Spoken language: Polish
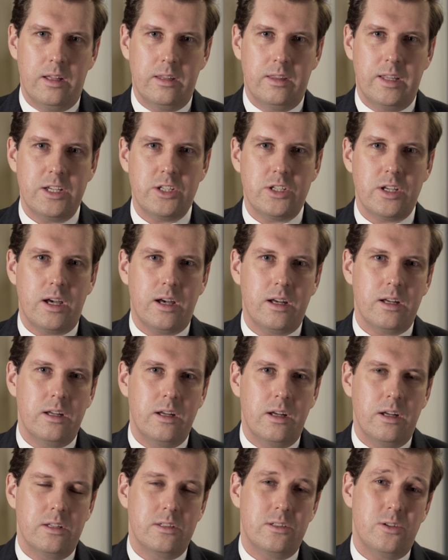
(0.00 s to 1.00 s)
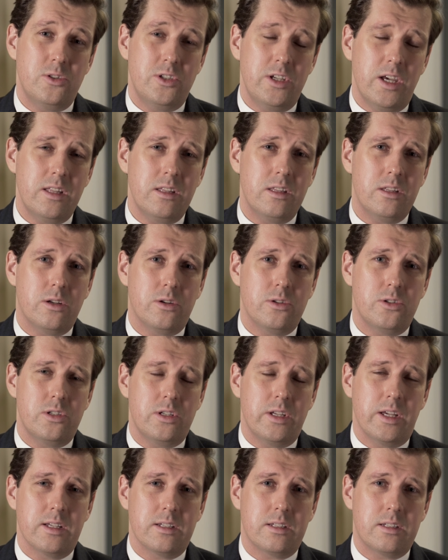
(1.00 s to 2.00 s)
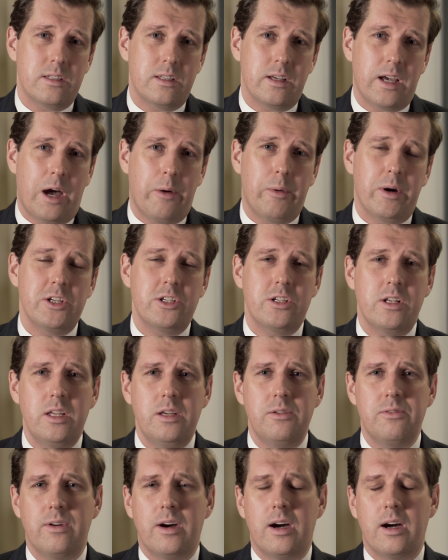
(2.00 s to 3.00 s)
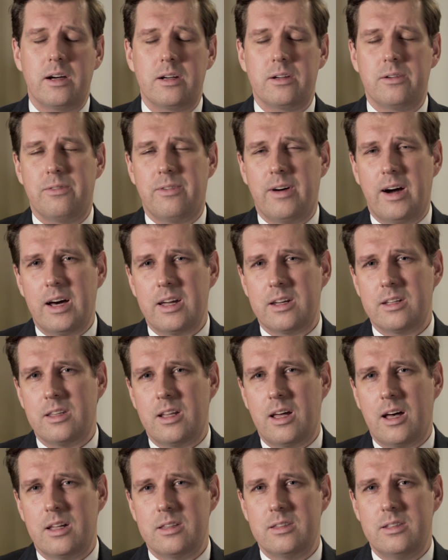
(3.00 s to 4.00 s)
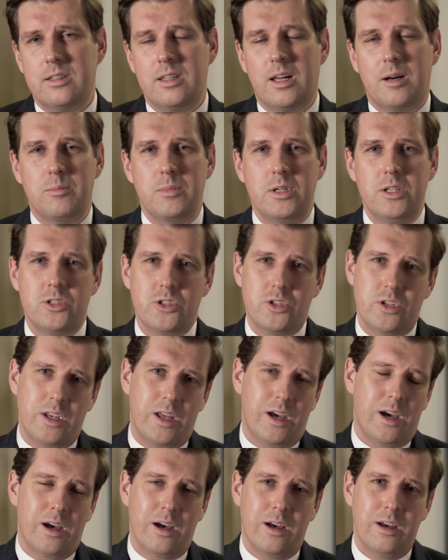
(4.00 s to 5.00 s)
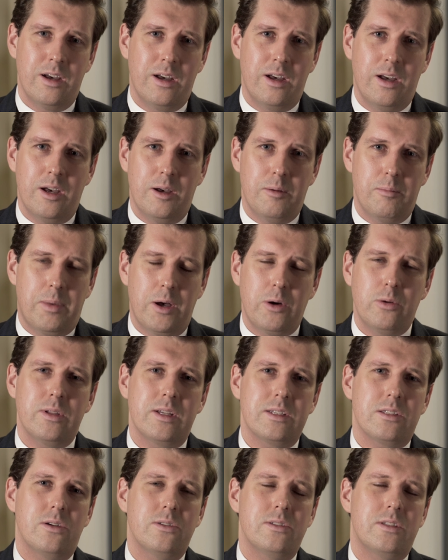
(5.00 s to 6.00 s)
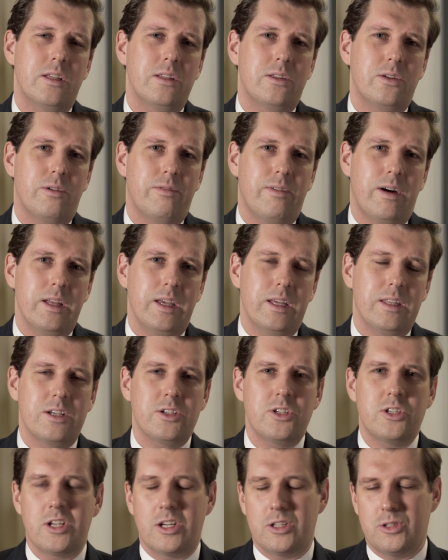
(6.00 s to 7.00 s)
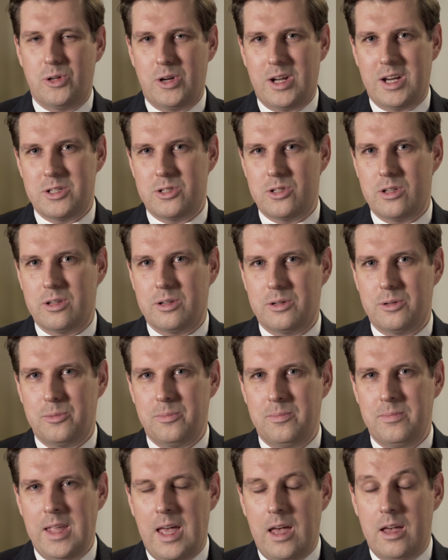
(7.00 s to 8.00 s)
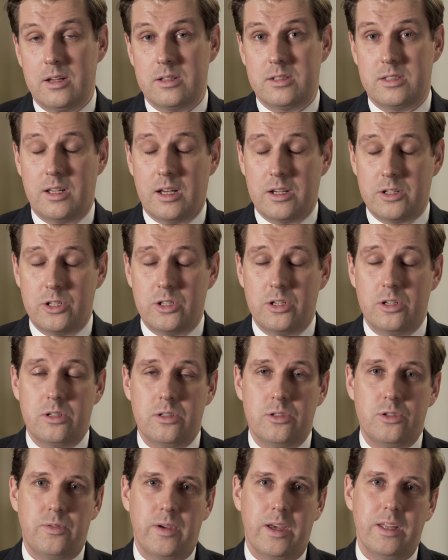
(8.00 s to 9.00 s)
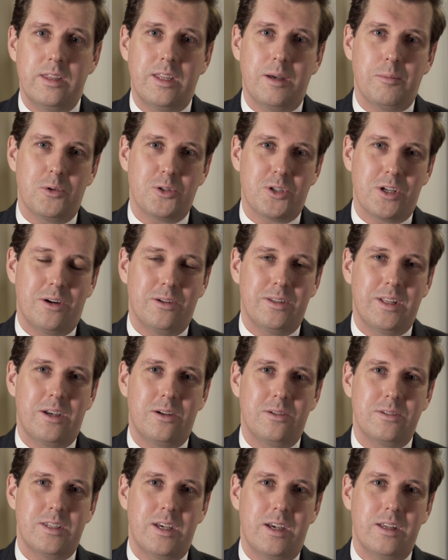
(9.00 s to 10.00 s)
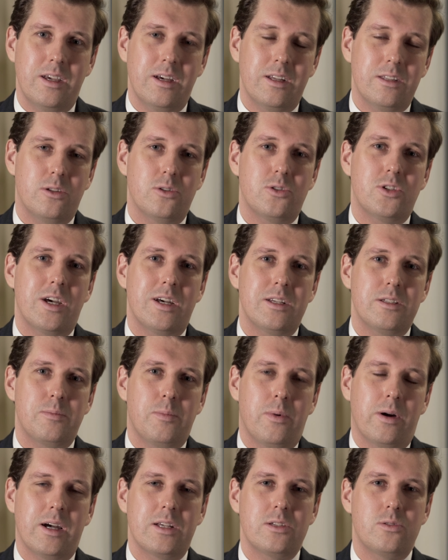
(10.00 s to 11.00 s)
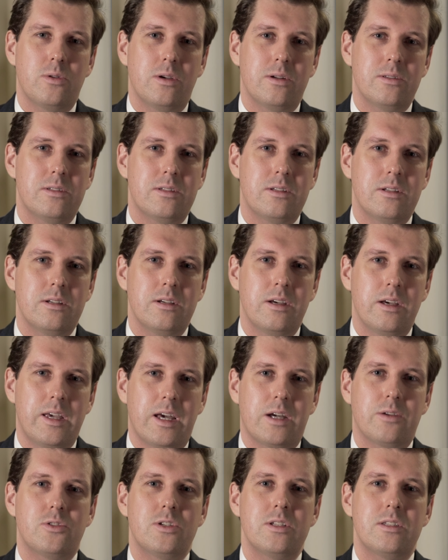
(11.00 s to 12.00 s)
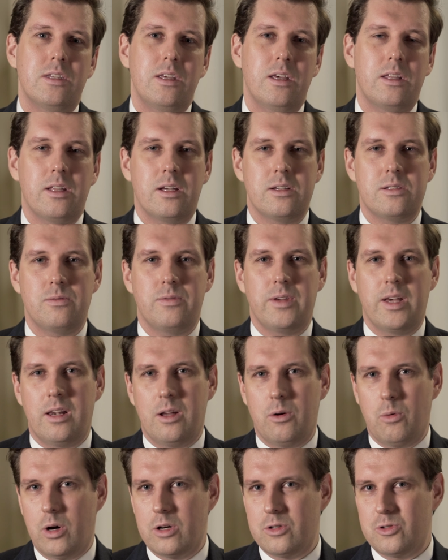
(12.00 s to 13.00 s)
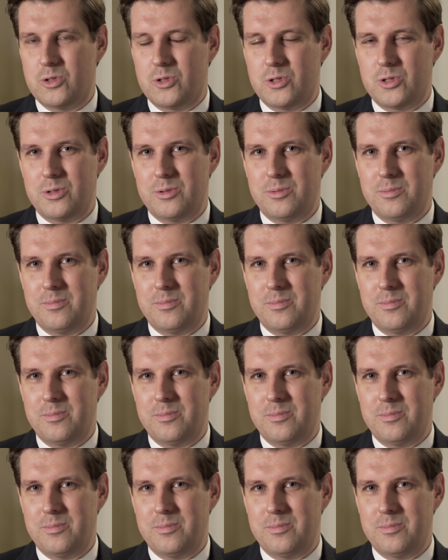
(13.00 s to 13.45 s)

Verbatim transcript: Nasza codzienność jest hałaśliwa, gwarna, dynamiczna, pełna skoncentrowania na rzeczach doraźnych. Zaś święta Bożego Narodzenia to czas pokazujący, jak wszystkich nas wiele łączy.